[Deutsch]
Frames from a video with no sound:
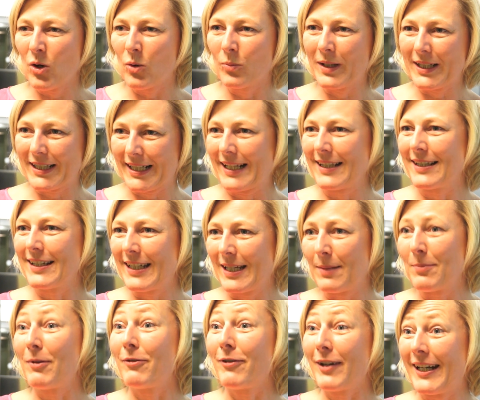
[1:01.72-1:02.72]
um das ganze
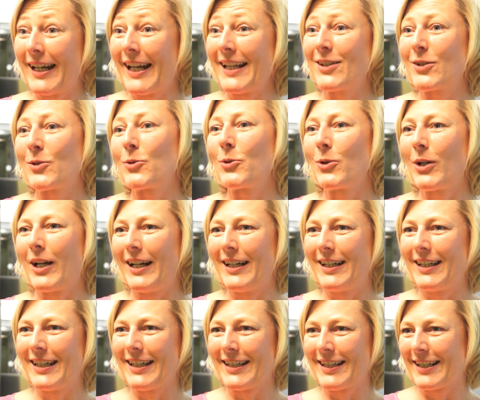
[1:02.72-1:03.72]
Thema Vernetzung
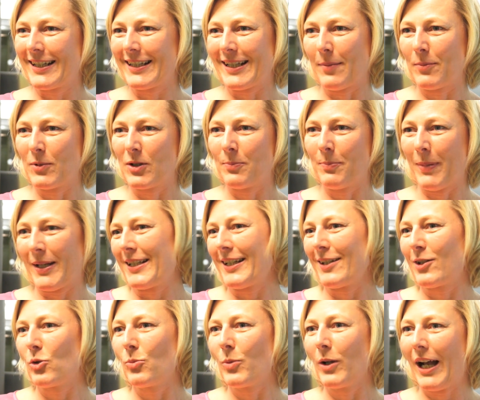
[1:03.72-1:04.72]
eigentlich insgesamt
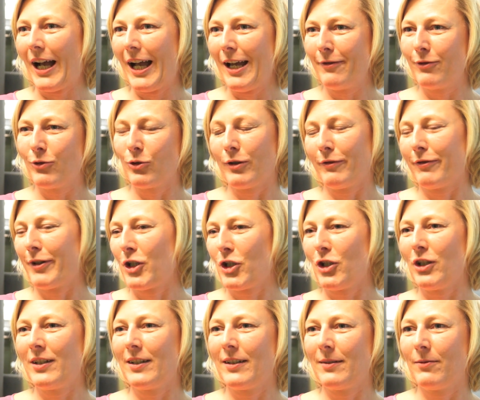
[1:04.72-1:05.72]
besser zu begreifen und die
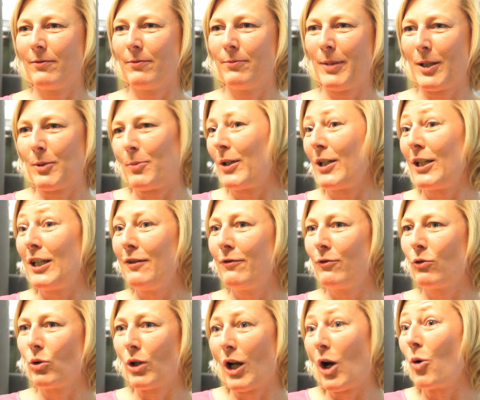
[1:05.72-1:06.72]
verschiedenen
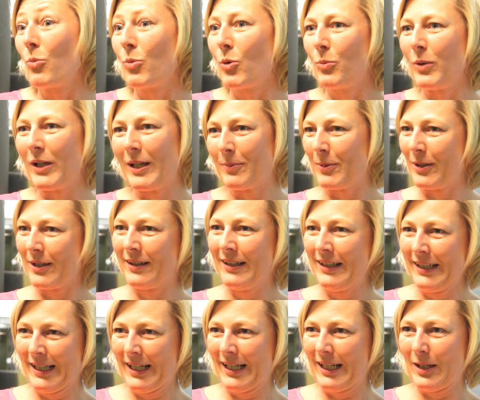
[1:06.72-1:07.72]
Perspektiven oder auch Probleme
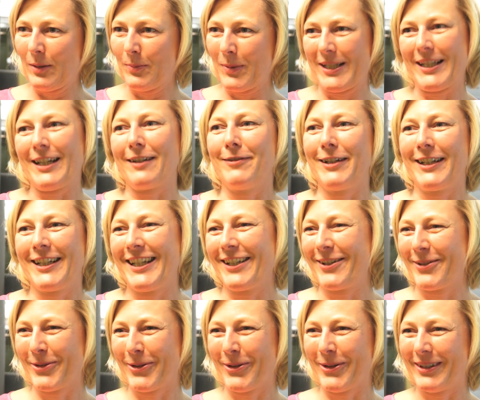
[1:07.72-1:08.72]
äh, besser
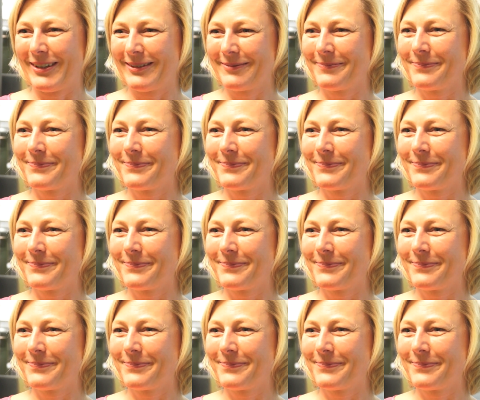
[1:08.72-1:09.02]
reflektieren zu können.